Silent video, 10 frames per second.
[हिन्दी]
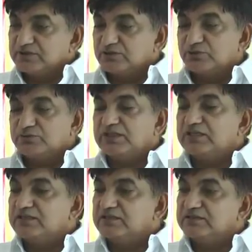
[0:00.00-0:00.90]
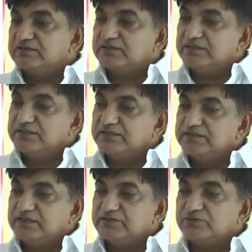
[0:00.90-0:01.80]
लोकदल के
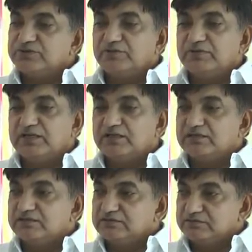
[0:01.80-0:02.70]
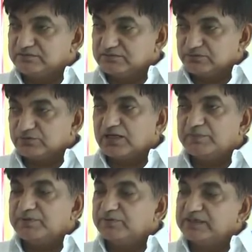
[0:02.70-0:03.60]
या चौधरी देवीलाल
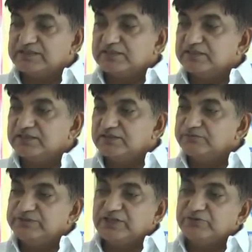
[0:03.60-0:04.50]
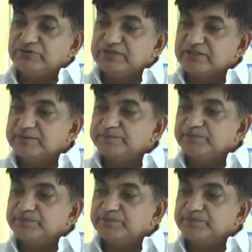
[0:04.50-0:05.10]
चौटाला परिवार से विजयी हुए थे